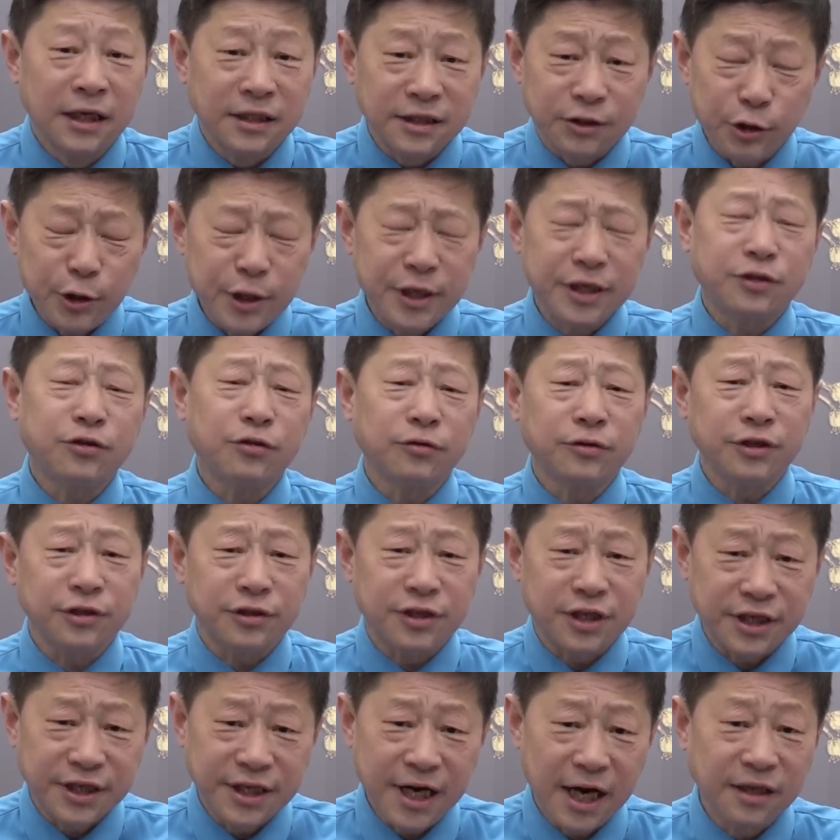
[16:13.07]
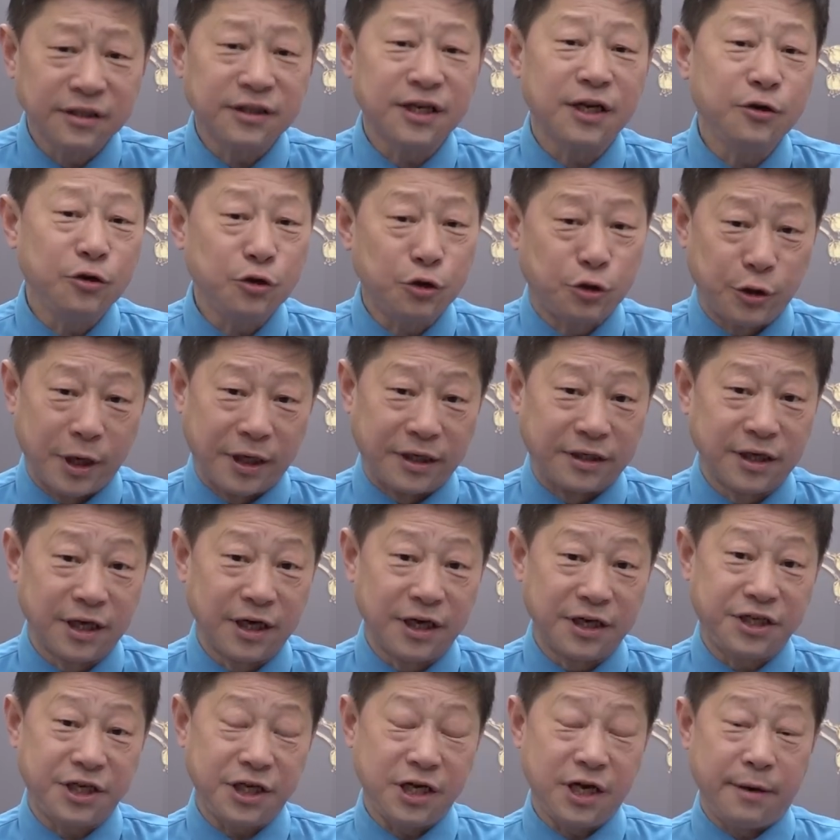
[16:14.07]
最终就是江泽选择
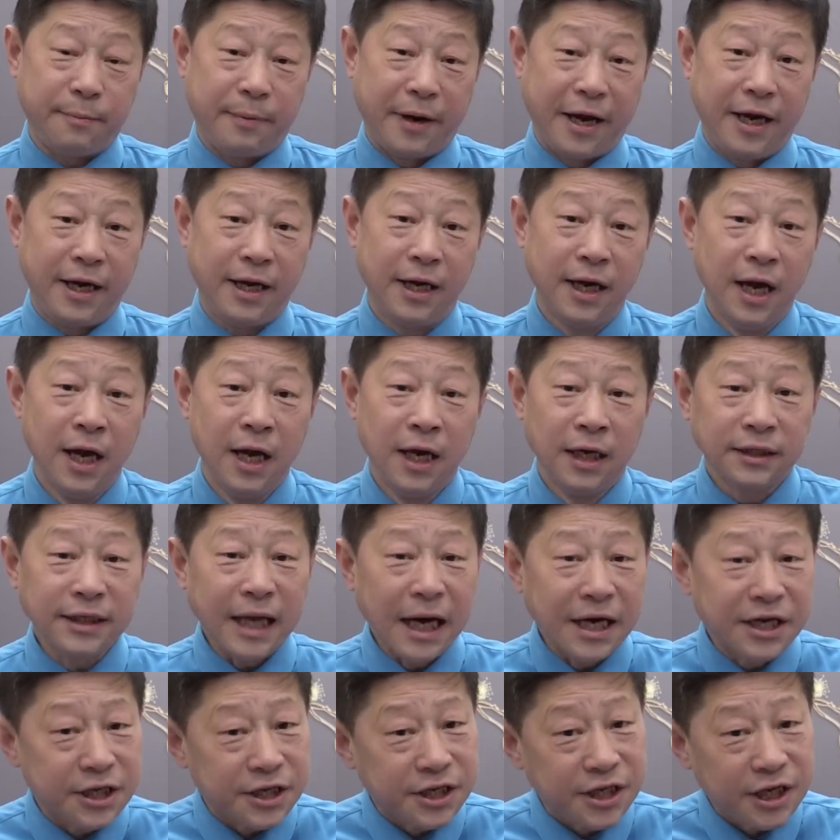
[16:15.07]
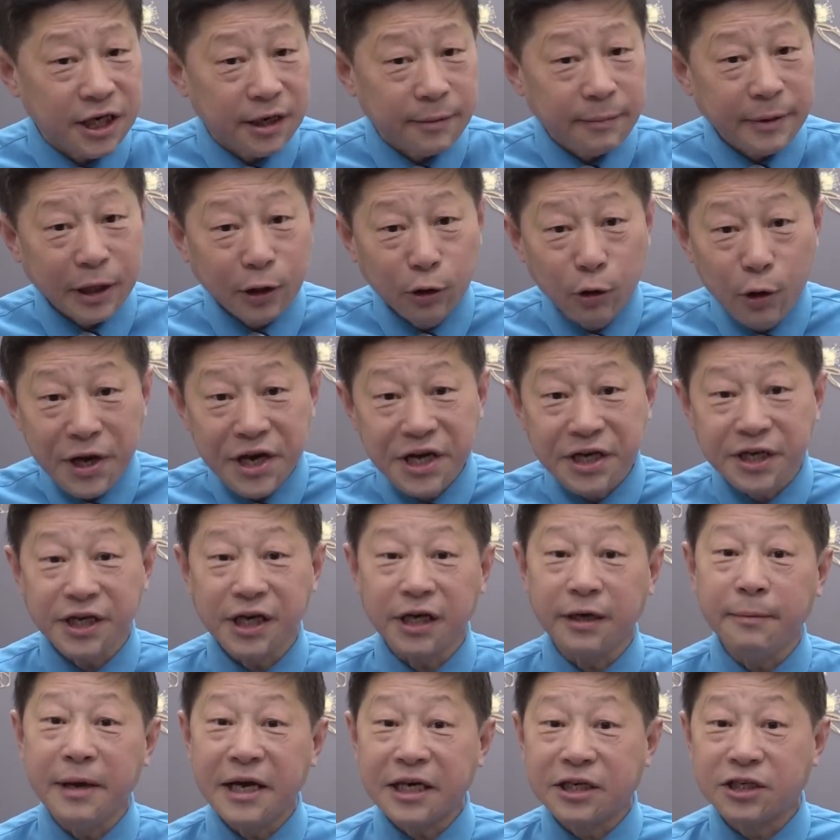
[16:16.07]
了习近平。但是习近平内
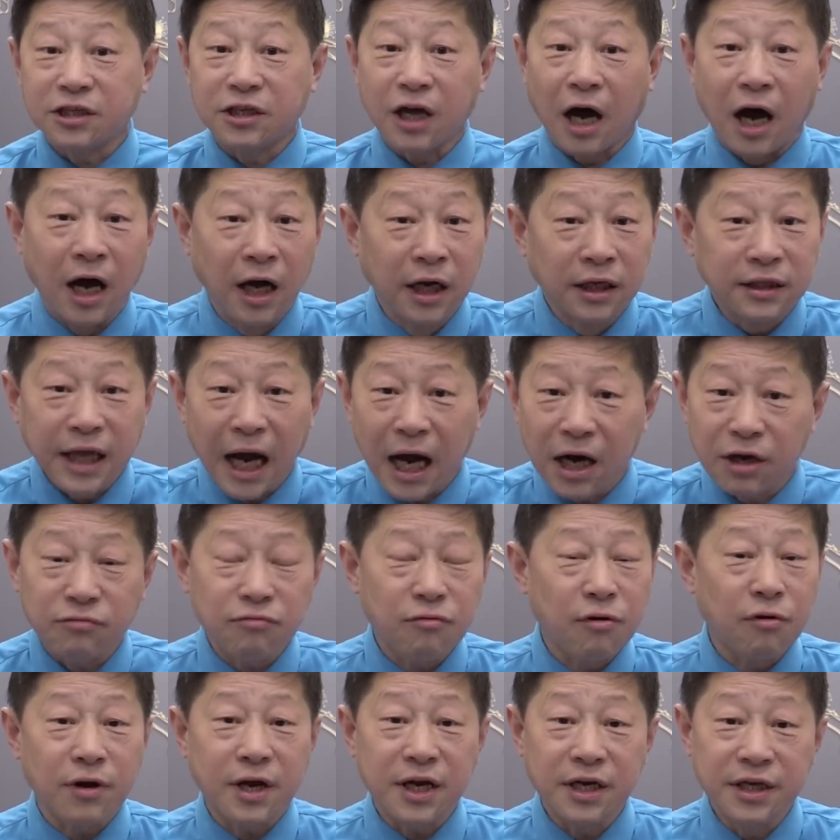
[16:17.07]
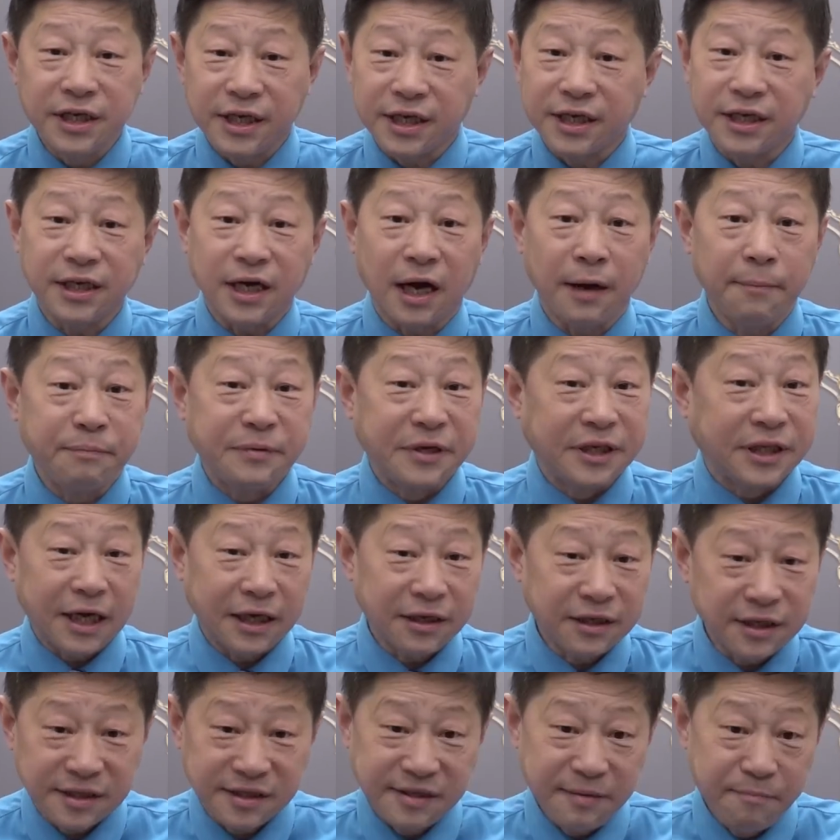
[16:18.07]
心里面知道，他如果跟李克强比，
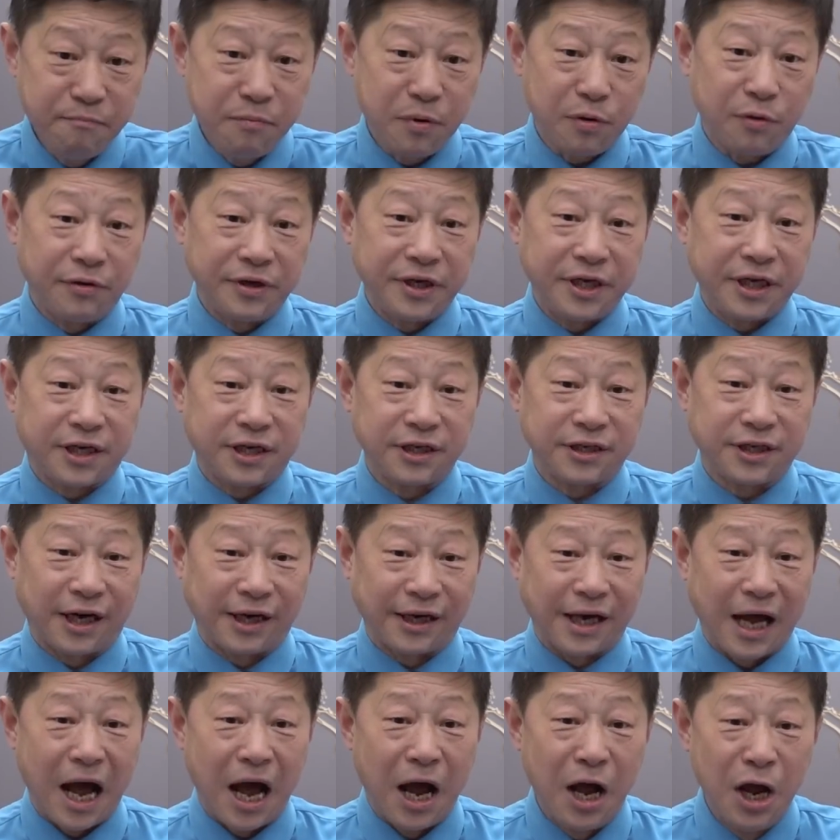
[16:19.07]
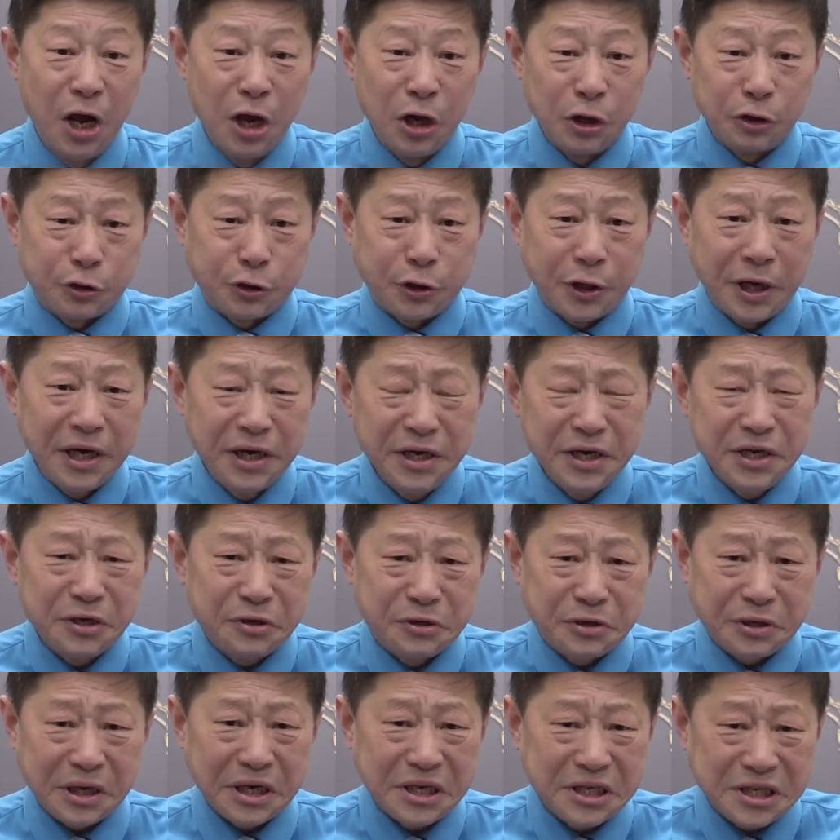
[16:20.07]
他是争不过李克强的，学历
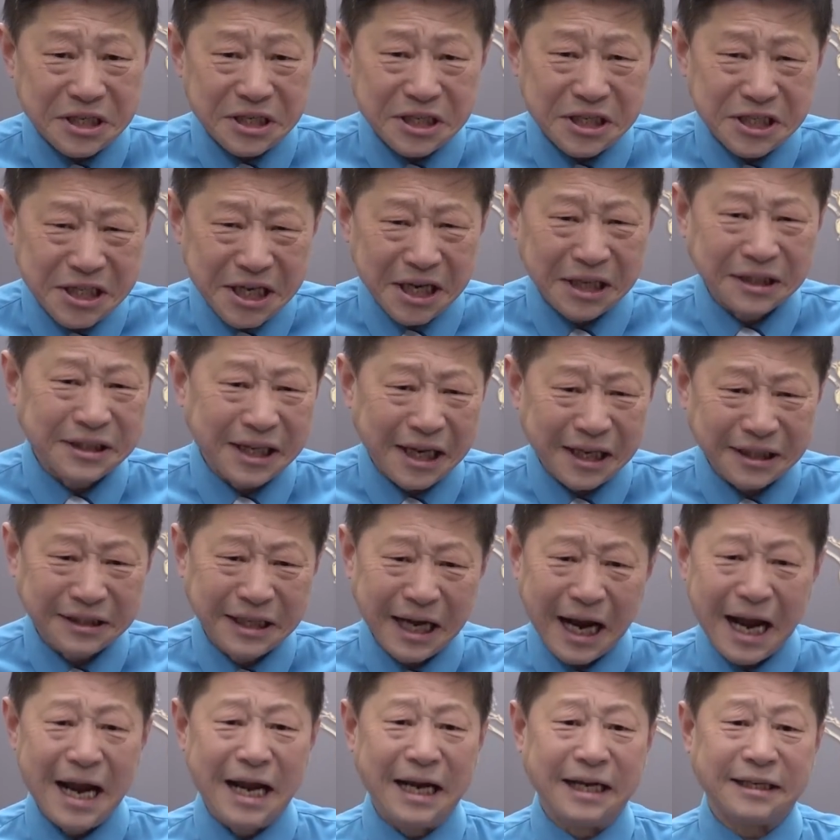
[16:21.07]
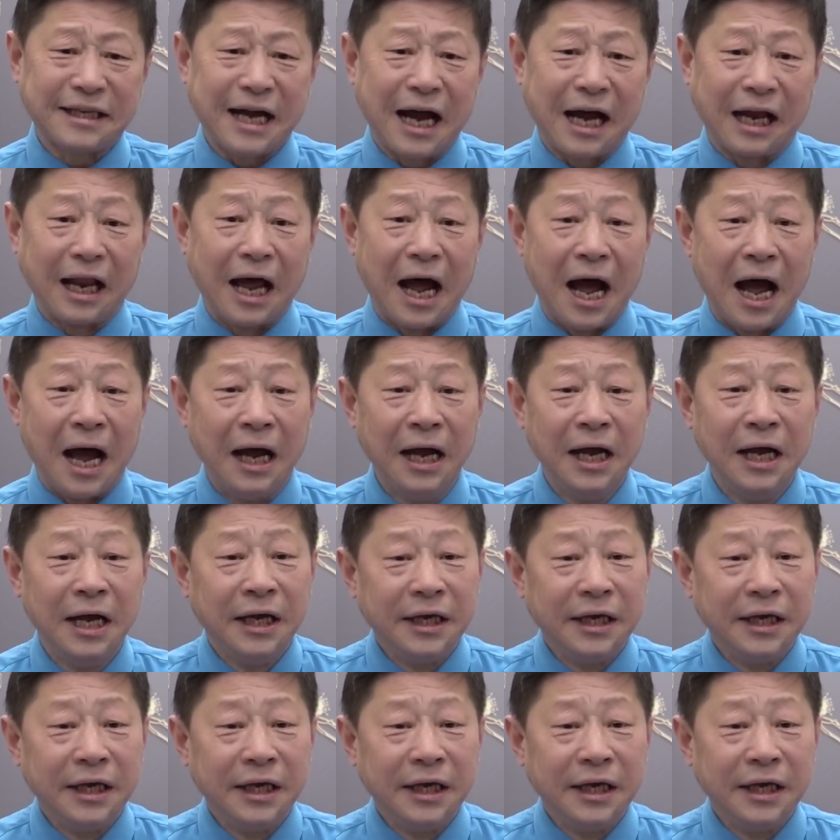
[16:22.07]
学识相差太大了。